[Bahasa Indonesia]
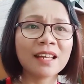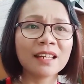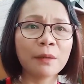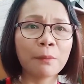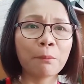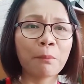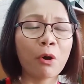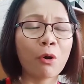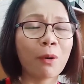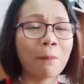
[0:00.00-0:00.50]

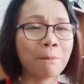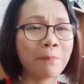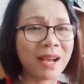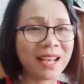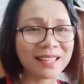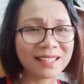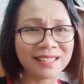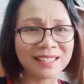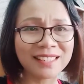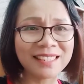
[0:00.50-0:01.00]
bahwa
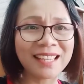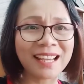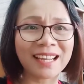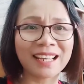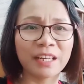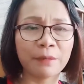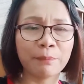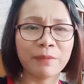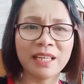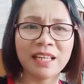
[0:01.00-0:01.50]
banyak
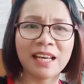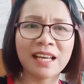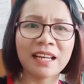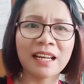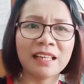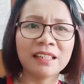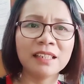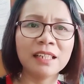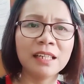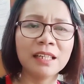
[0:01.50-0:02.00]

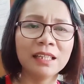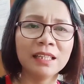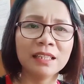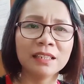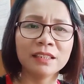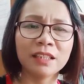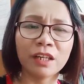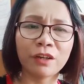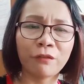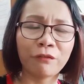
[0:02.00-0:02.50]
kebenaran
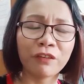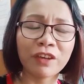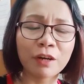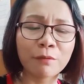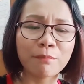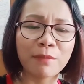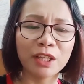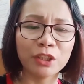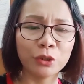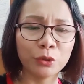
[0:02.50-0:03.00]
dari
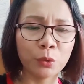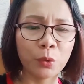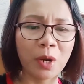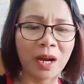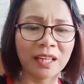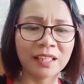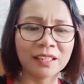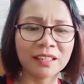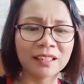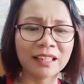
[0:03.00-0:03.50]
firman
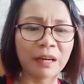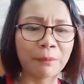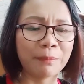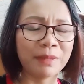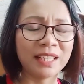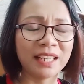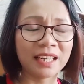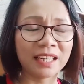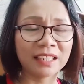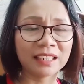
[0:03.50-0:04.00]
Tuhan,
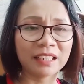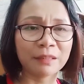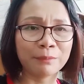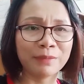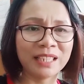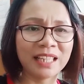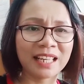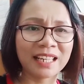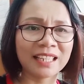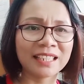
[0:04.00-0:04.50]

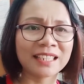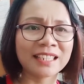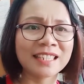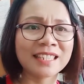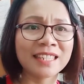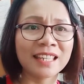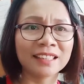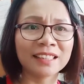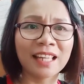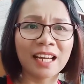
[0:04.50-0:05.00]
kebenaran-kebenaran yang
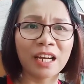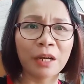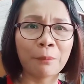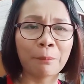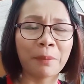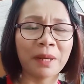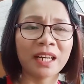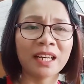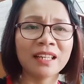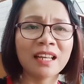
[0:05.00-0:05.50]
dinyatakan
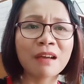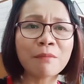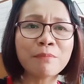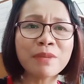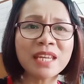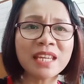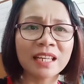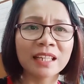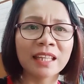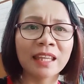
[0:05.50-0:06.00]
para
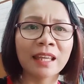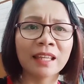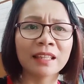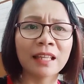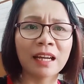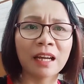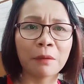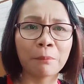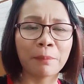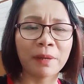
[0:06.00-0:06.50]
nabi, yang
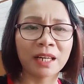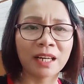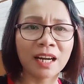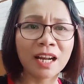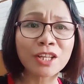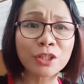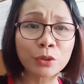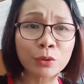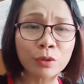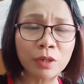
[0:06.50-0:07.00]
dinyatakan para
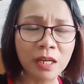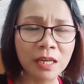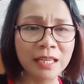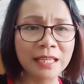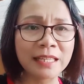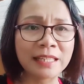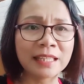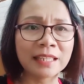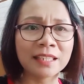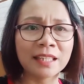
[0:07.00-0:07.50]
rasul,
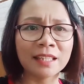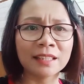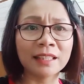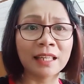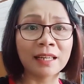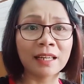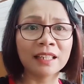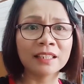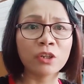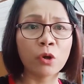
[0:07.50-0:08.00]
yang
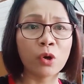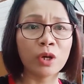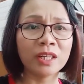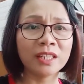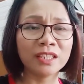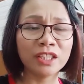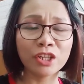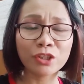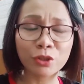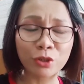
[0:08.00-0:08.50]
dinyatakan oleh
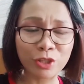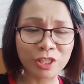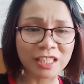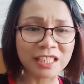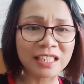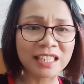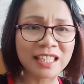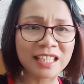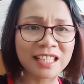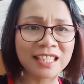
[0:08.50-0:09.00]
Yesus
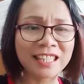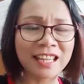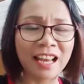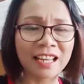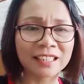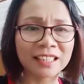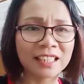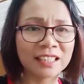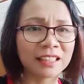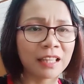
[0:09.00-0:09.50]
sendiri di
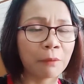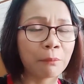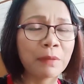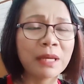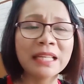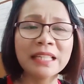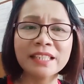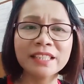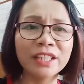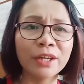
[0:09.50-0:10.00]
Alkitab
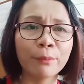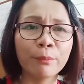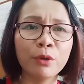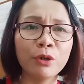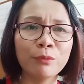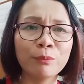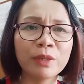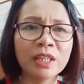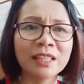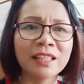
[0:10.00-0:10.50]
yang
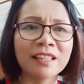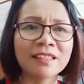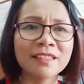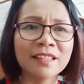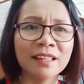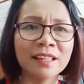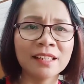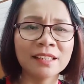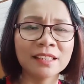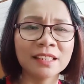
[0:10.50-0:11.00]
belum kita
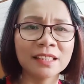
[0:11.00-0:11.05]
jalani.